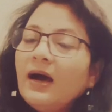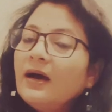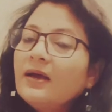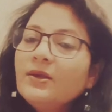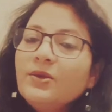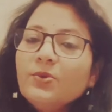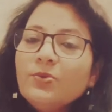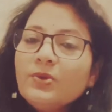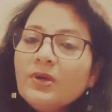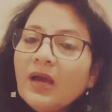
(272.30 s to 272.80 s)

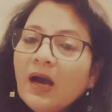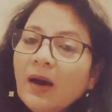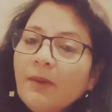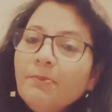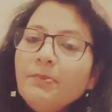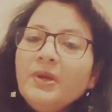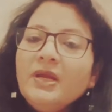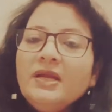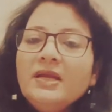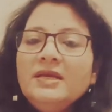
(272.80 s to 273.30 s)
क्योंकि हम
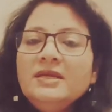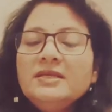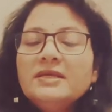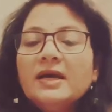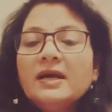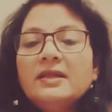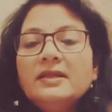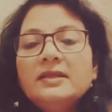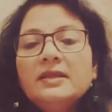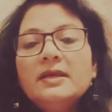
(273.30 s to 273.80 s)
भी नहीं
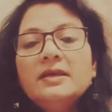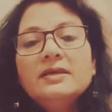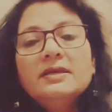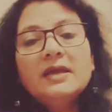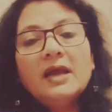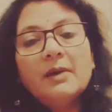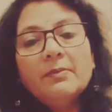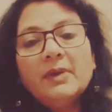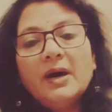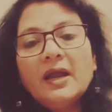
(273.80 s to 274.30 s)
जानते कि
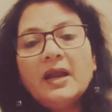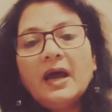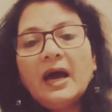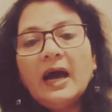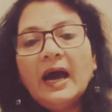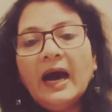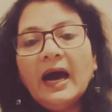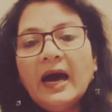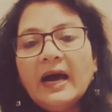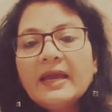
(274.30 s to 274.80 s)
हमारा
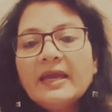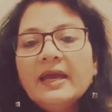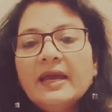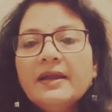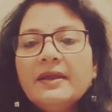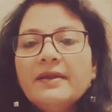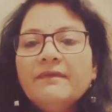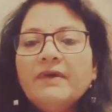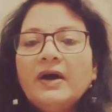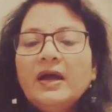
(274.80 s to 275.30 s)
आगे
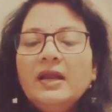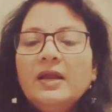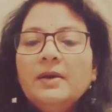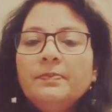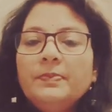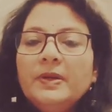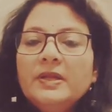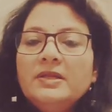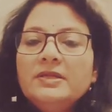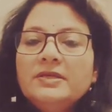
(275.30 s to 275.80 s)
आने वाला
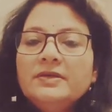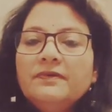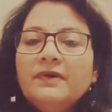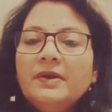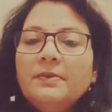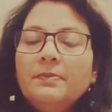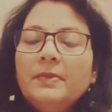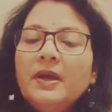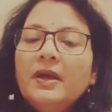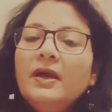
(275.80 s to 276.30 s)
पल जीवन
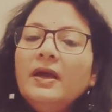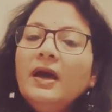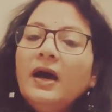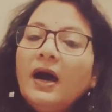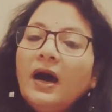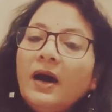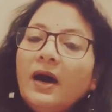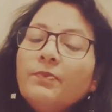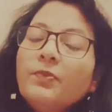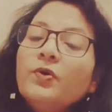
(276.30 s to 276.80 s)
में
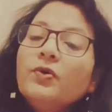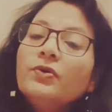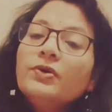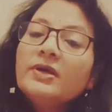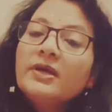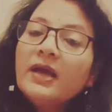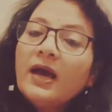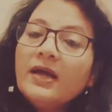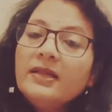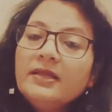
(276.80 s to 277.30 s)
हमको
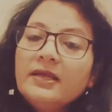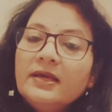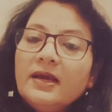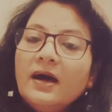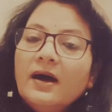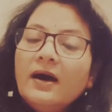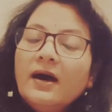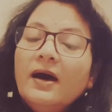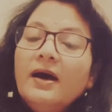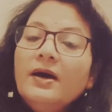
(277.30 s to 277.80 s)
क्या देगा